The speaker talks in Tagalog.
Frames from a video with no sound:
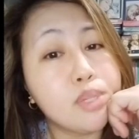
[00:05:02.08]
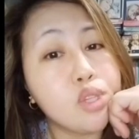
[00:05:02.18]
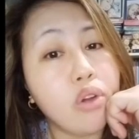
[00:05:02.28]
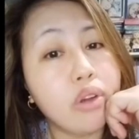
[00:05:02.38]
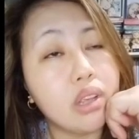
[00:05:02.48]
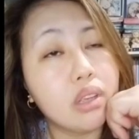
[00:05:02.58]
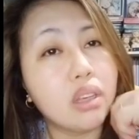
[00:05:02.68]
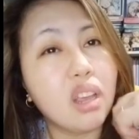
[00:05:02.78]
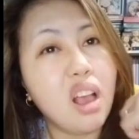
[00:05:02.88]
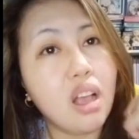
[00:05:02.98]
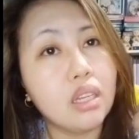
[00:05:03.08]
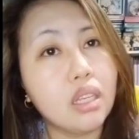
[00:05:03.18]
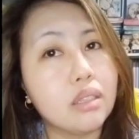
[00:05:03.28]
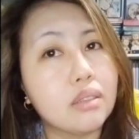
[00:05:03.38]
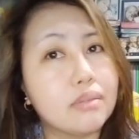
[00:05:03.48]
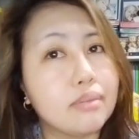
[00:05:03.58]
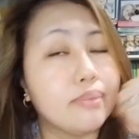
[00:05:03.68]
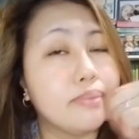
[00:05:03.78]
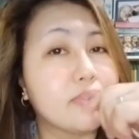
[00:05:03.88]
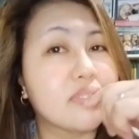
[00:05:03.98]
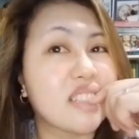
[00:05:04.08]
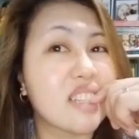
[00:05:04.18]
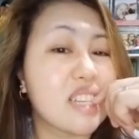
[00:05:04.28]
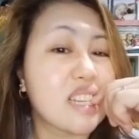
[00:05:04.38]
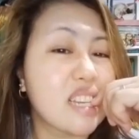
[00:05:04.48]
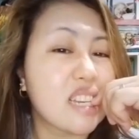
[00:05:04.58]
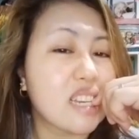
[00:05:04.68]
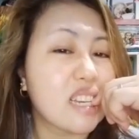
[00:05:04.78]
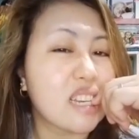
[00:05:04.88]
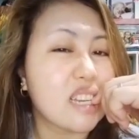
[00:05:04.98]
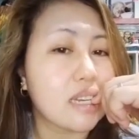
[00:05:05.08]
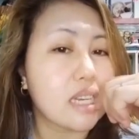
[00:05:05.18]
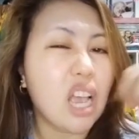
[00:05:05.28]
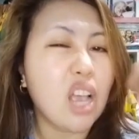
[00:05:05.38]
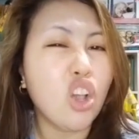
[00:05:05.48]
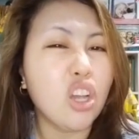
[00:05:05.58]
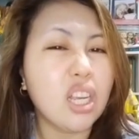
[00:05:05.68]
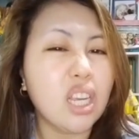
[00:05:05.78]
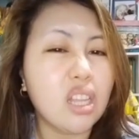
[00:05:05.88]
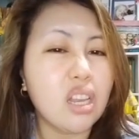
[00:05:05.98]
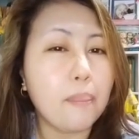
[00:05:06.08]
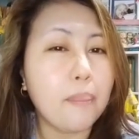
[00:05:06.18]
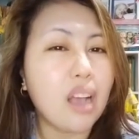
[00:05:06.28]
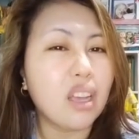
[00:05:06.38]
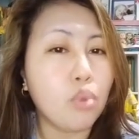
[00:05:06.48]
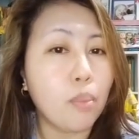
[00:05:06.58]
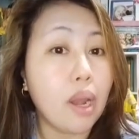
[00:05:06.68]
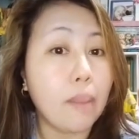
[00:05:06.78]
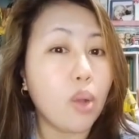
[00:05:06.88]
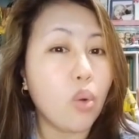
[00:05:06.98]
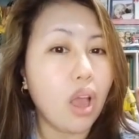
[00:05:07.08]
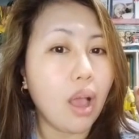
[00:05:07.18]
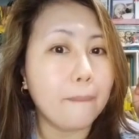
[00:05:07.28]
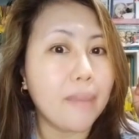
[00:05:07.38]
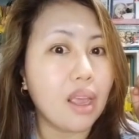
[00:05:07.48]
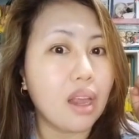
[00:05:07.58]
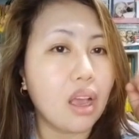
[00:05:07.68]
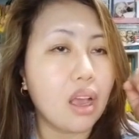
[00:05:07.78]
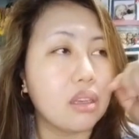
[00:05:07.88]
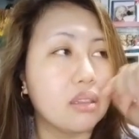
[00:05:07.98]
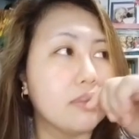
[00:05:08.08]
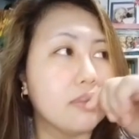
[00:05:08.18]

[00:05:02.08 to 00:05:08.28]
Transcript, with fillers: I'm sorry. Kailangan eh. Bakit? Ngayon ko lang kasi nakita na ang pangit mo pala pag wala kang pera.